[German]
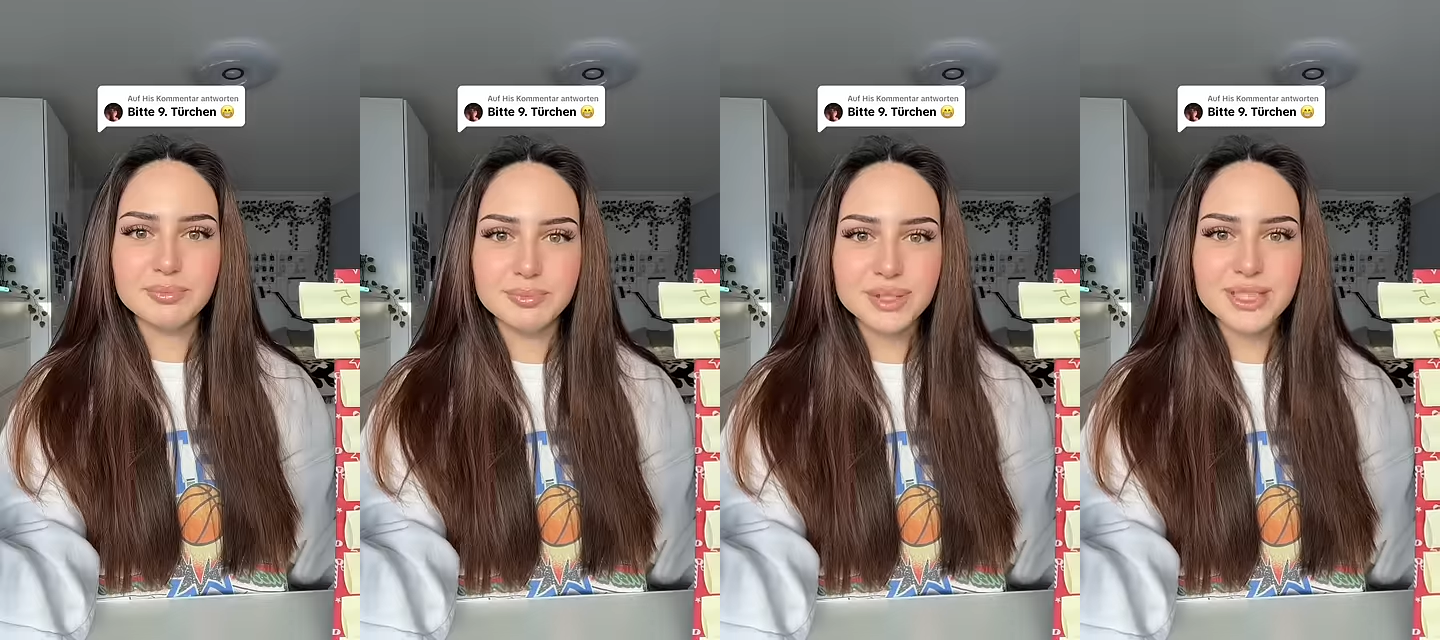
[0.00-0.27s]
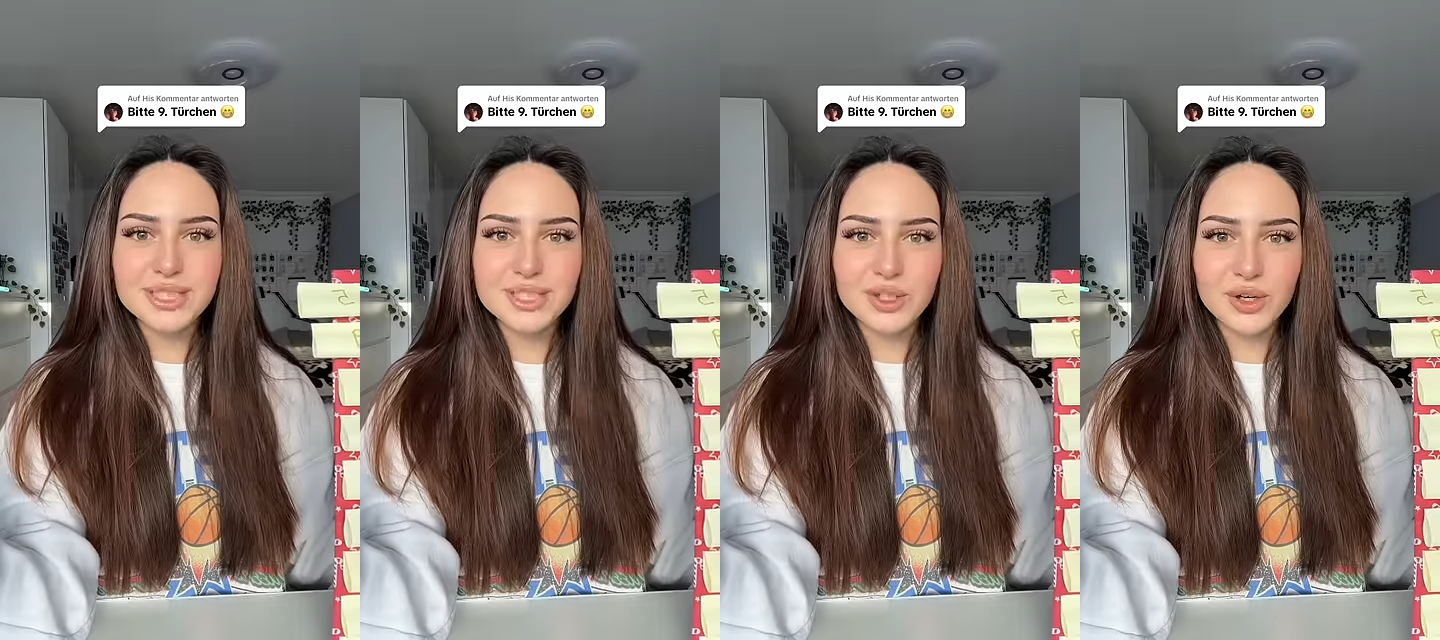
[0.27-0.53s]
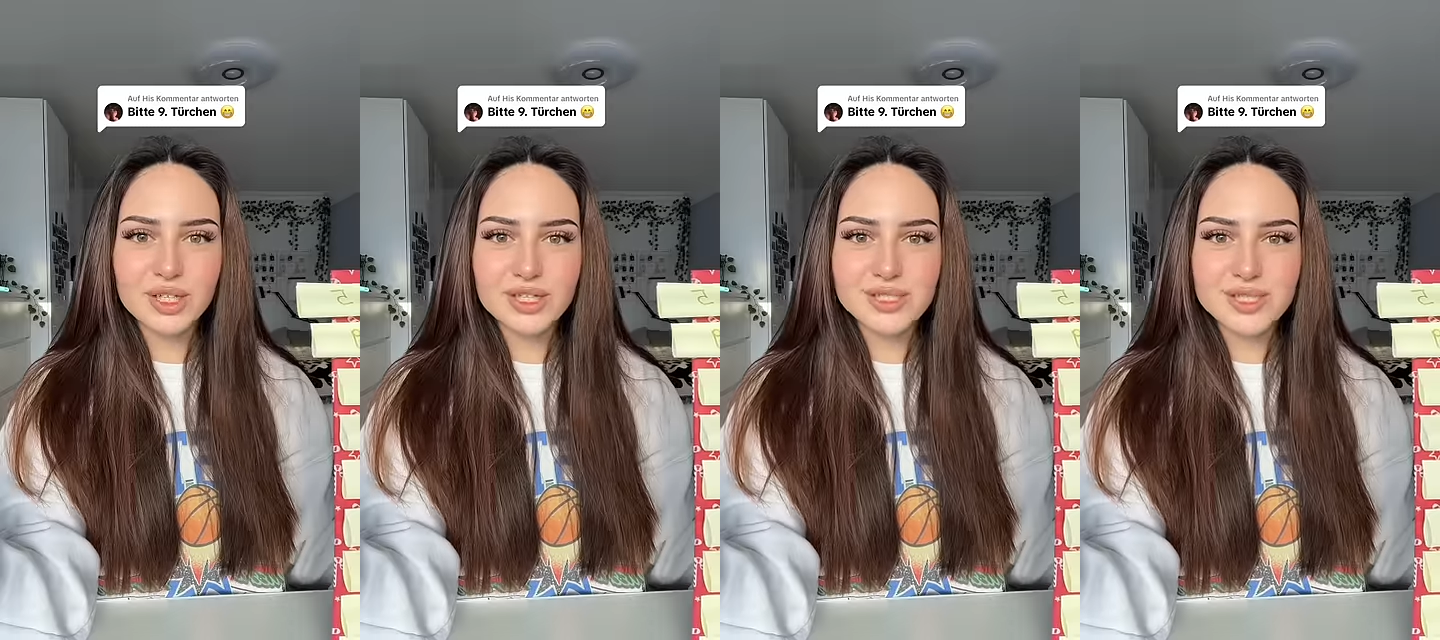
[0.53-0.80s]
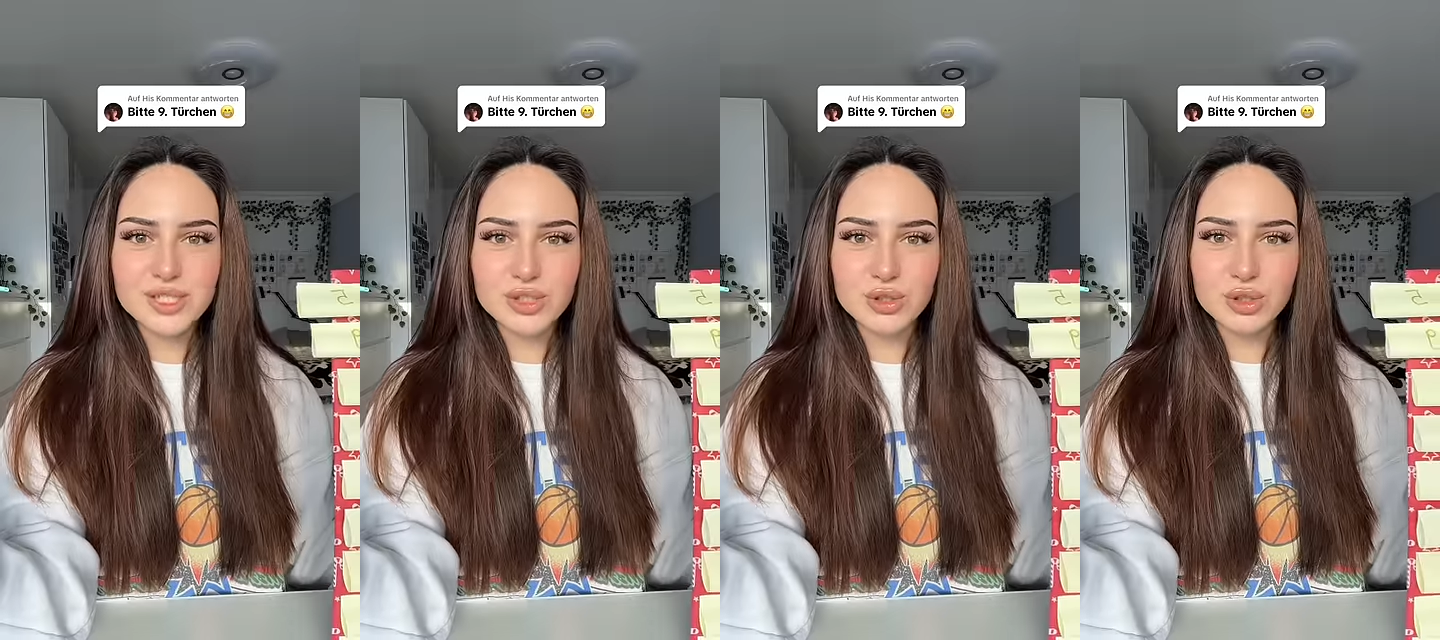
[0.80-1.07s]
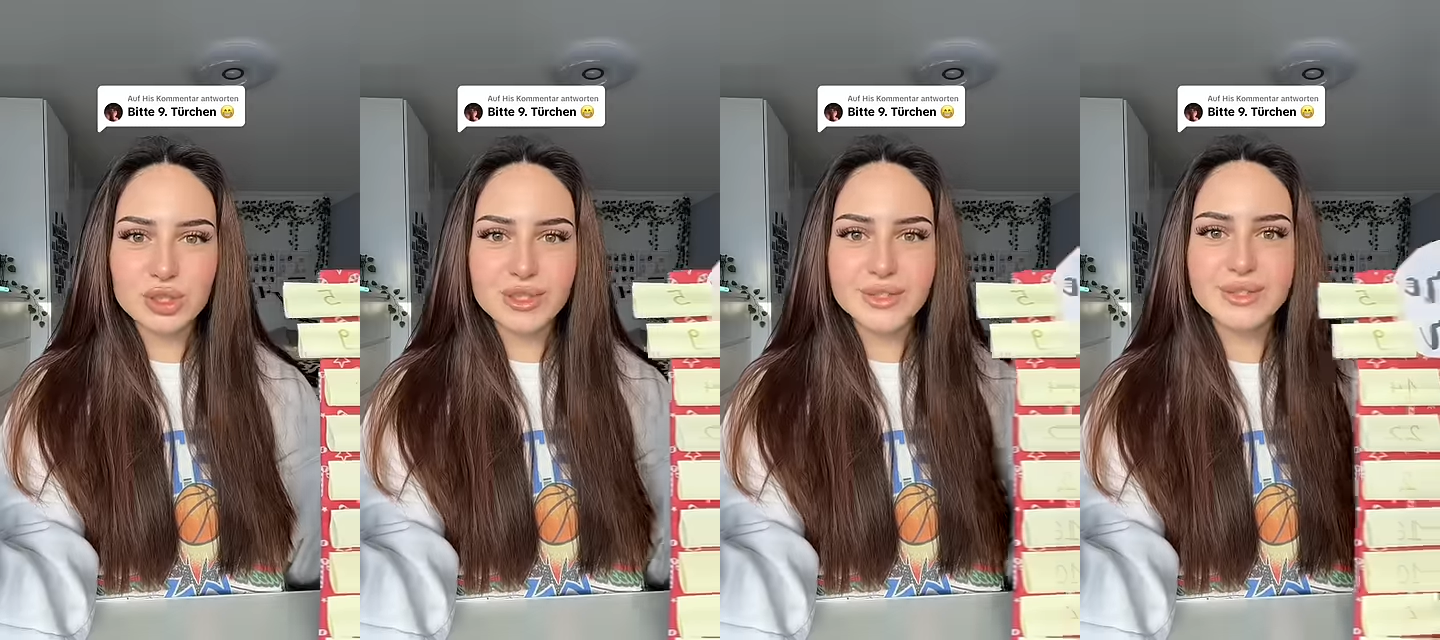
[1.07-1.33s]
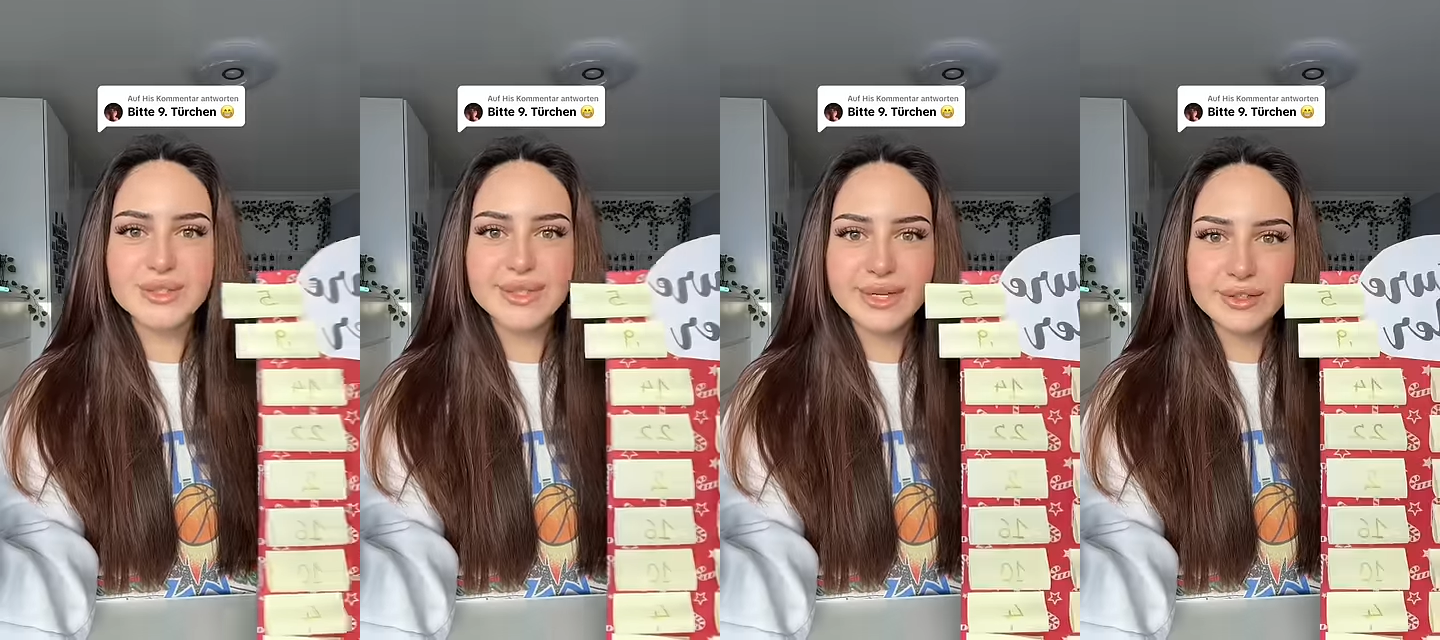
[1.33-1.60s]
Bitte neuntes
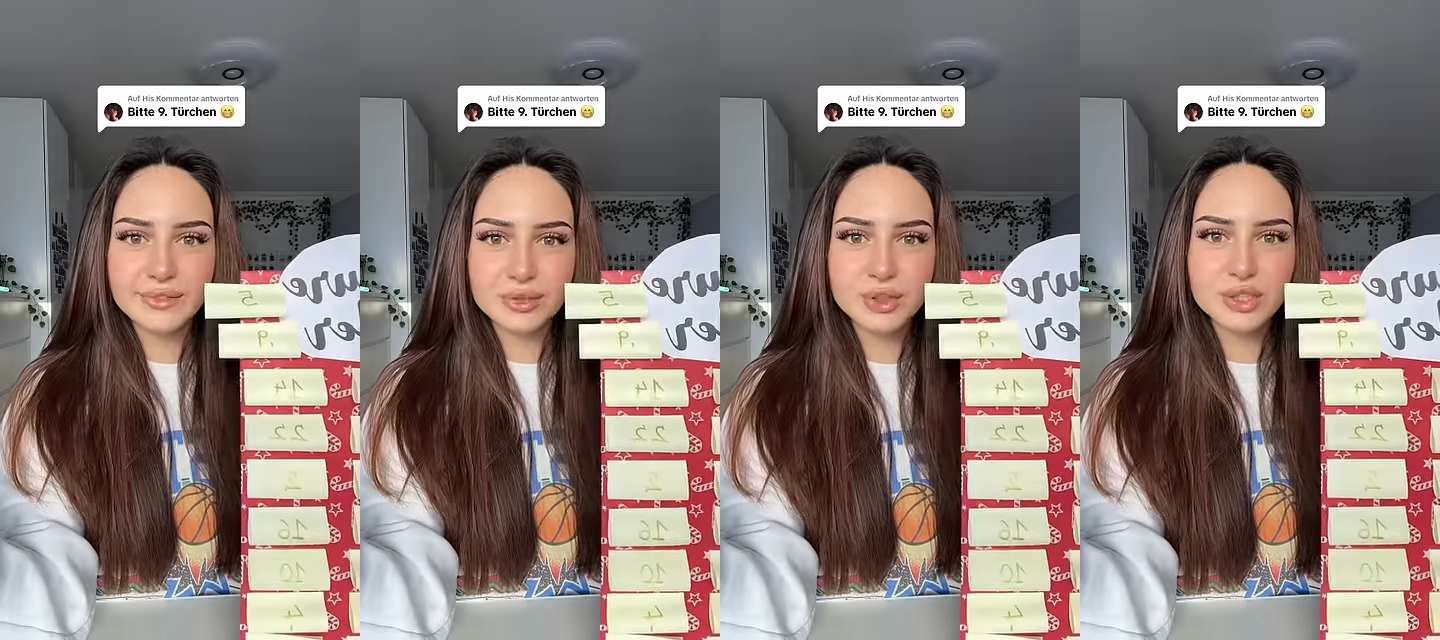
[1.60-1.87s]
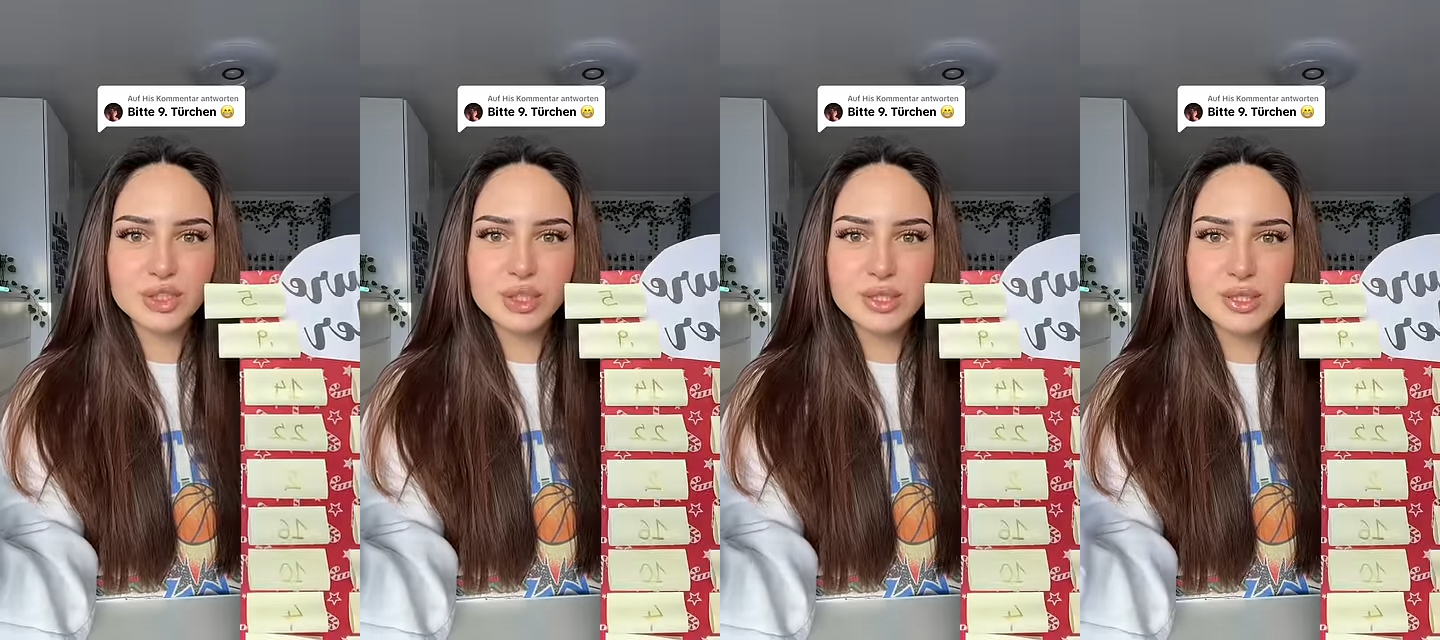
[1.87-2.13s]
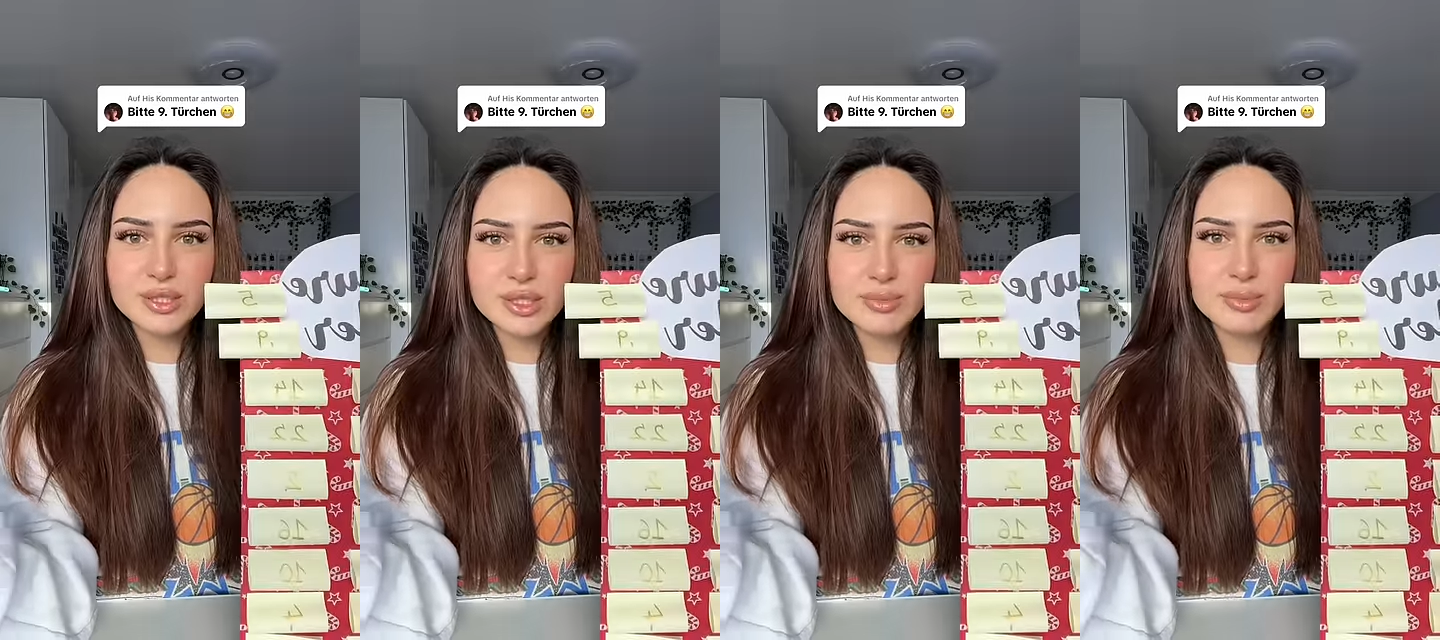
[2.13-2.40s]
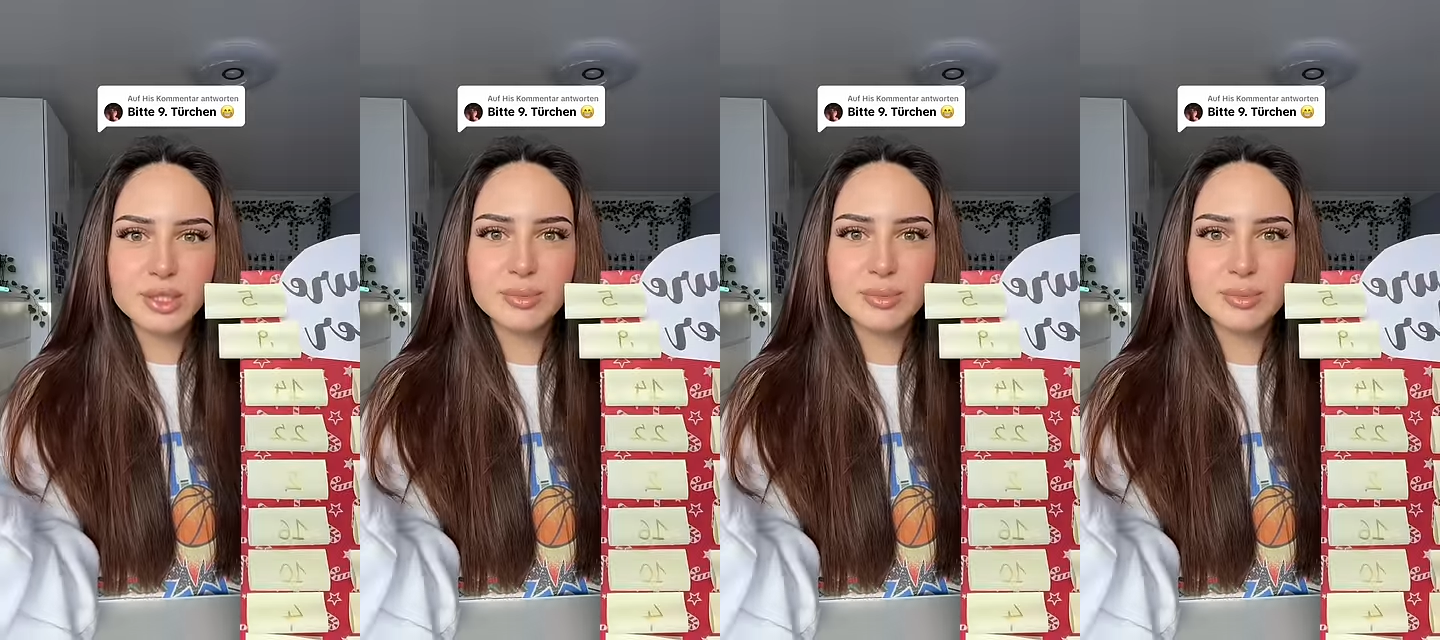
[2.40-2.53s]
Türchen, dein Wunsch ist mir